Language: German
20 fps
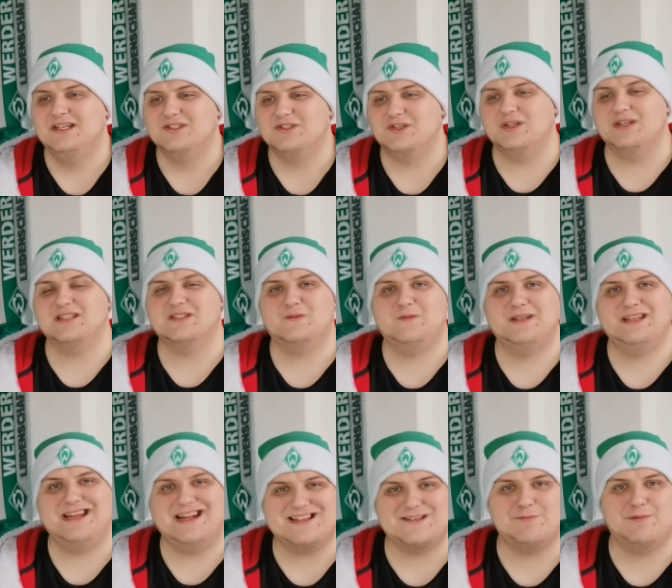sondern dass wir
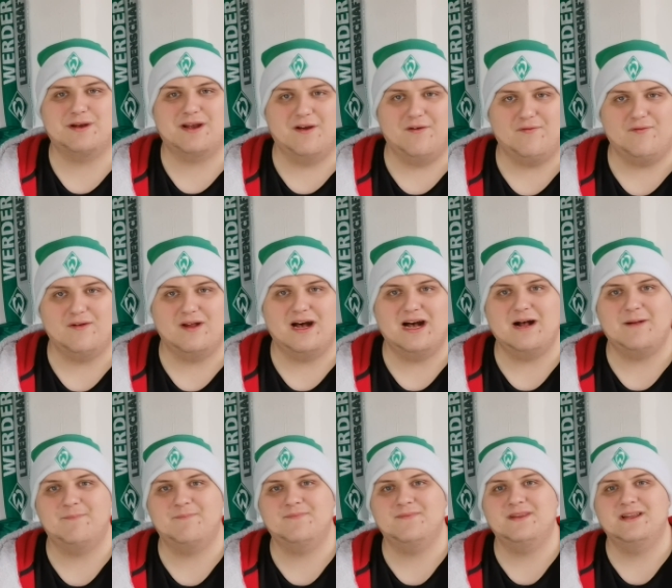jetzt begriffen
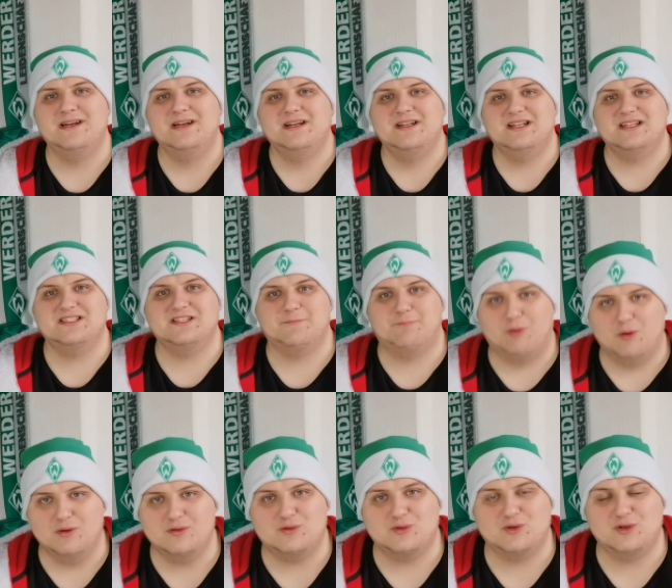haben, dass wir
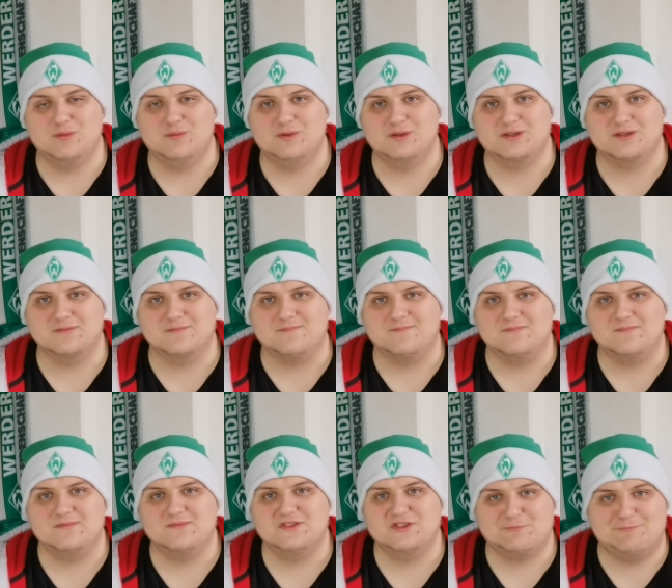Punkte holen müssen.
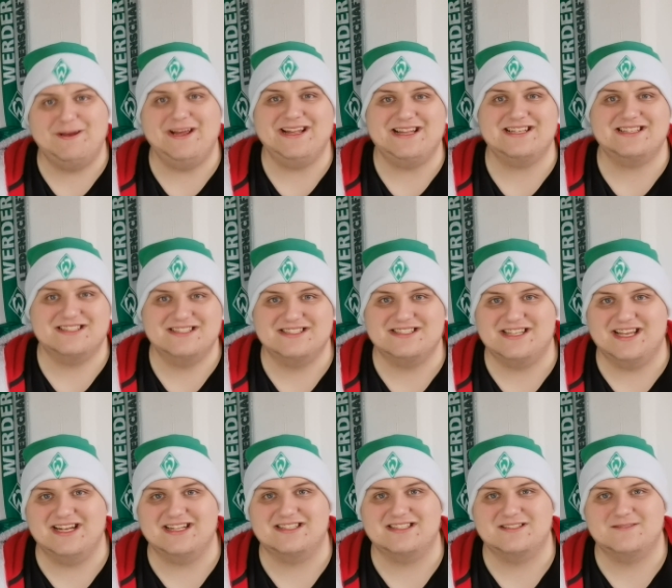Spätestens
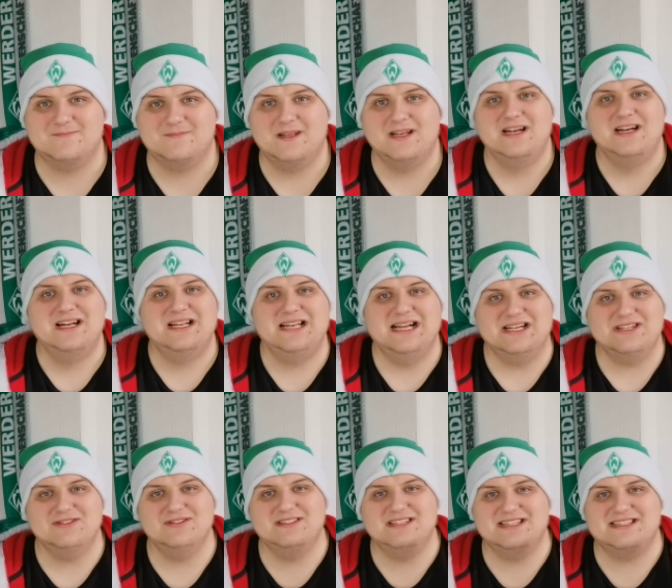jetzt.
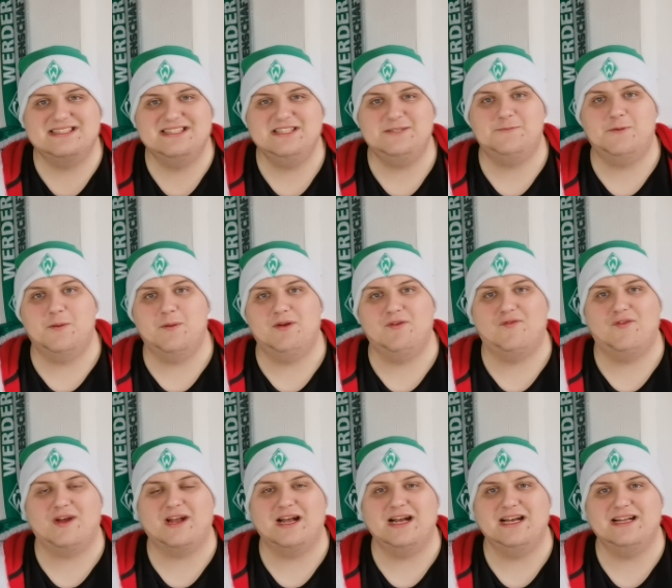Lass uns jetzt nicht mehr über die
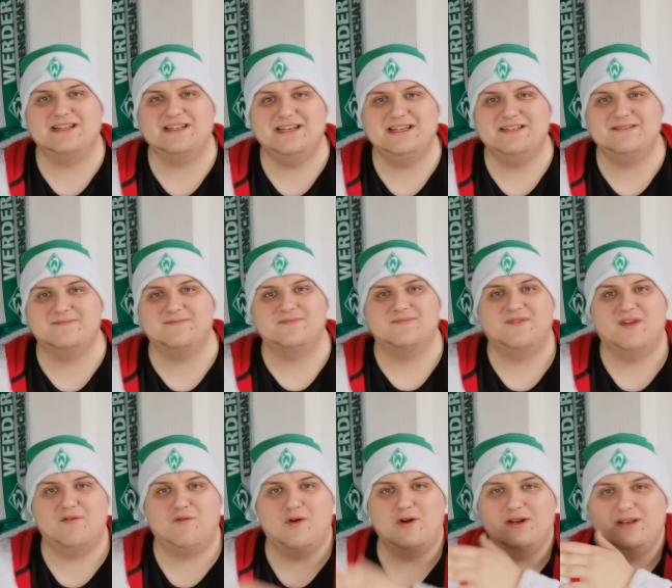Vergangenheit reden.
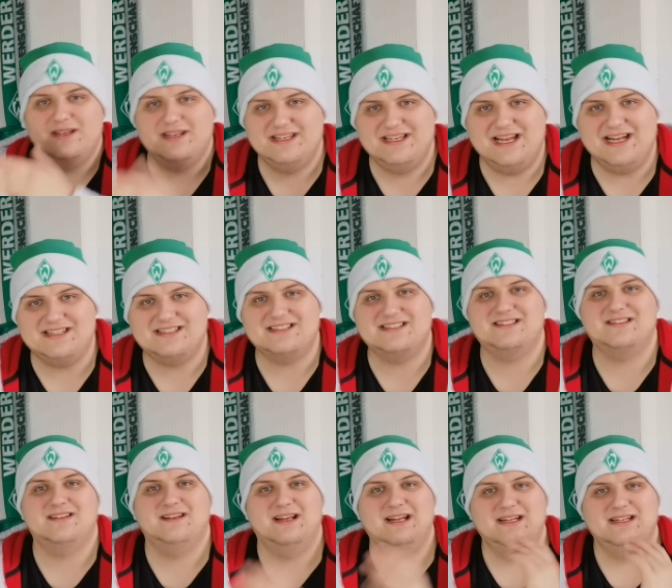Wir wollen
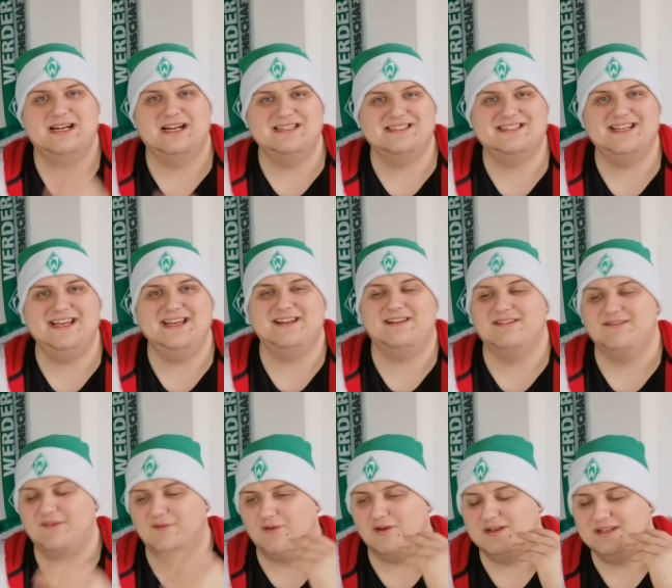jetzt sehen.
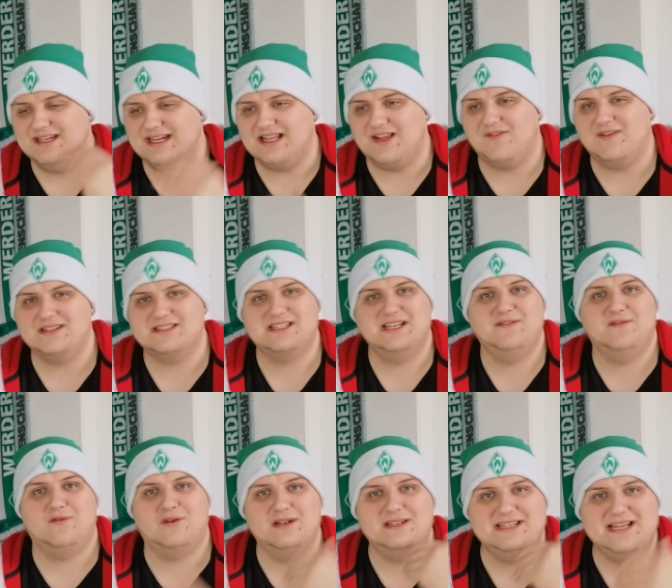Wir wollen jetzt was sehen,
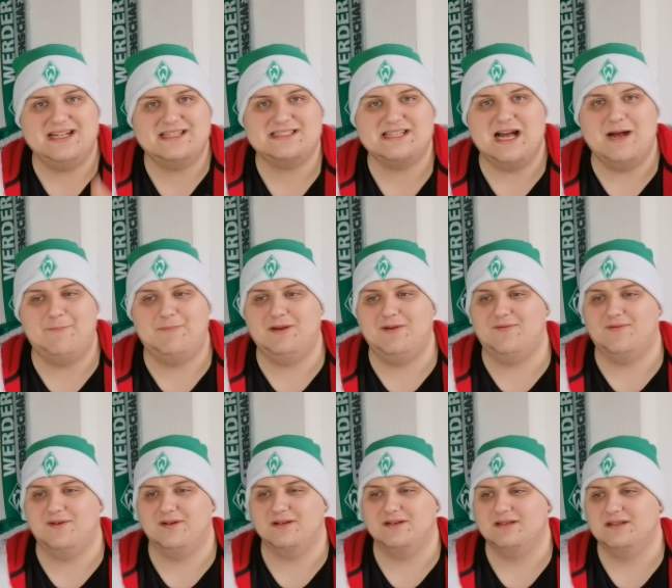wir wollen jetzt
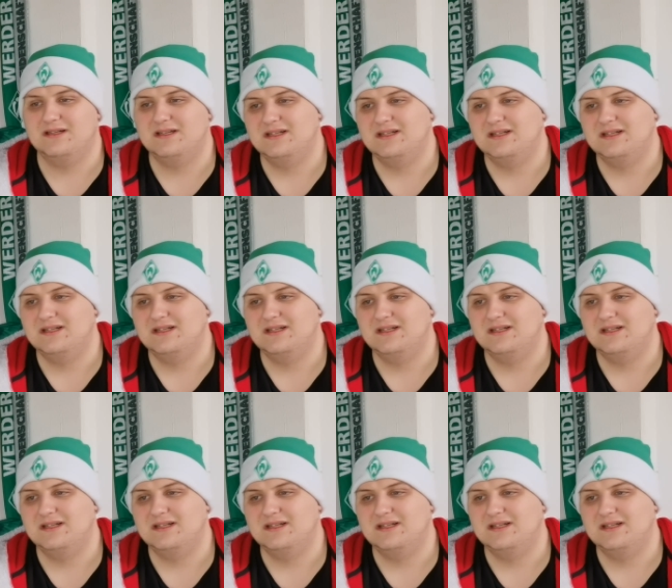abliefern.